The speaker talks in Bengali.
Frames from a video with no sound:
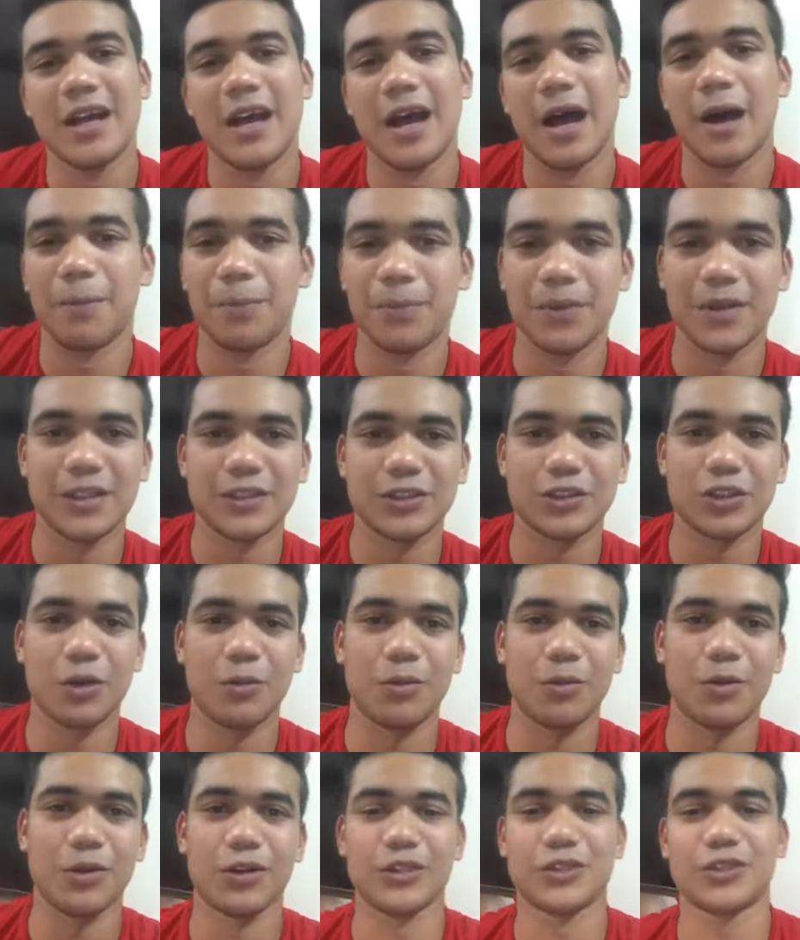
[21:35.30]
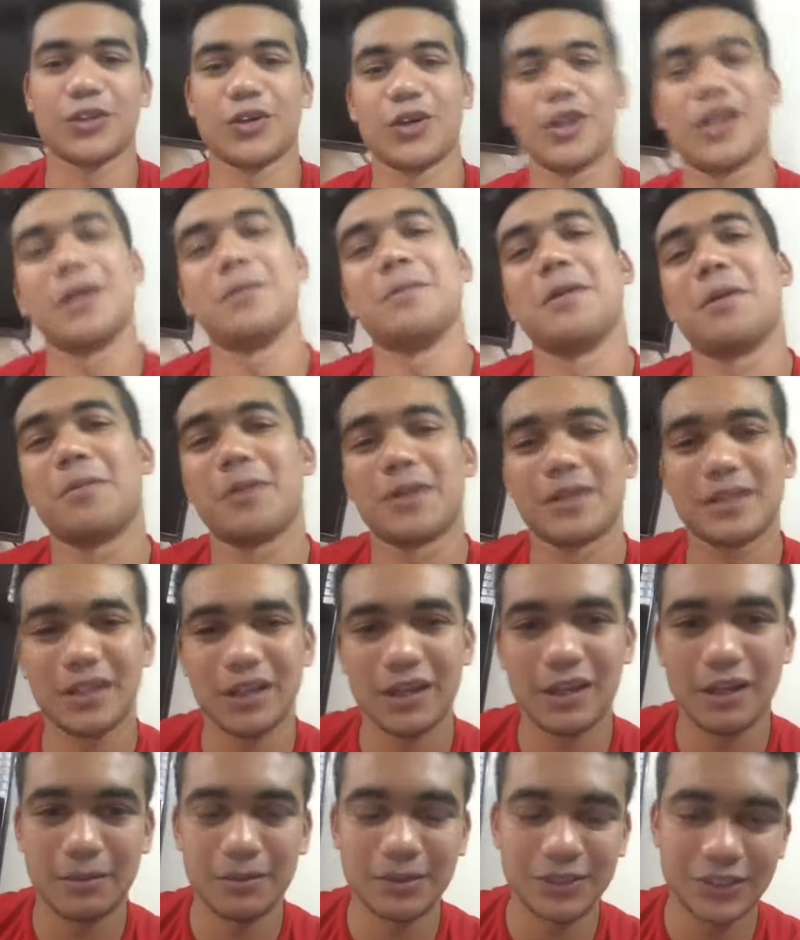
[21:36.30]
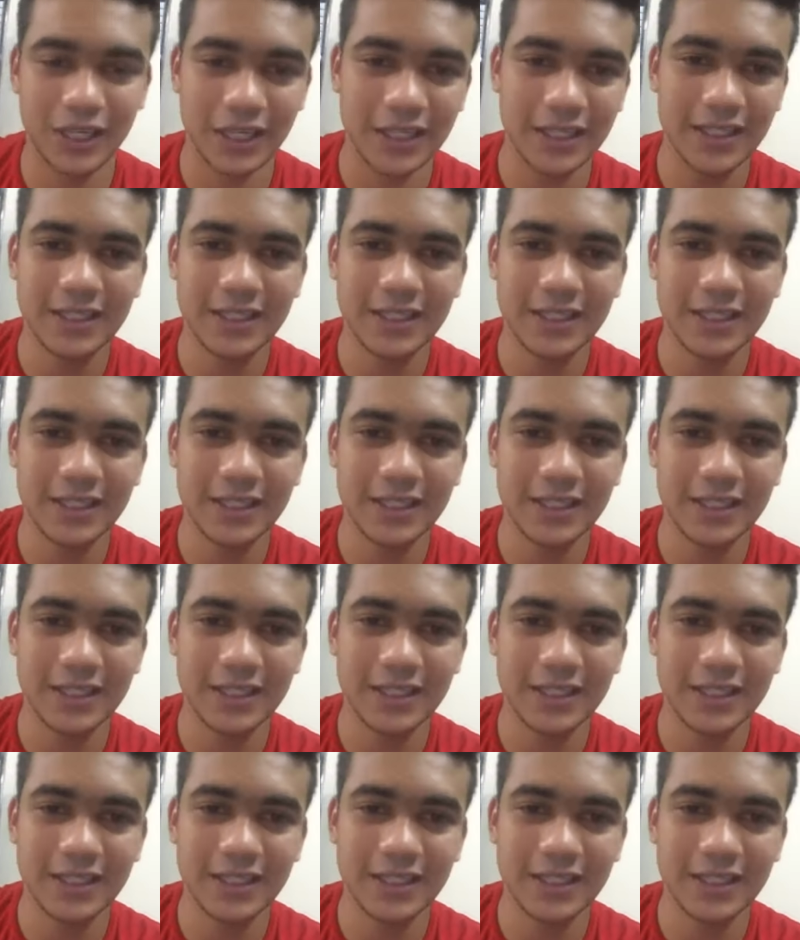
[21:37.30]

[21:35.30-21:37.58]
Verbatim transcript: আপনাদের সময় নষ্ট করলাম এবার তাহলে আমি যে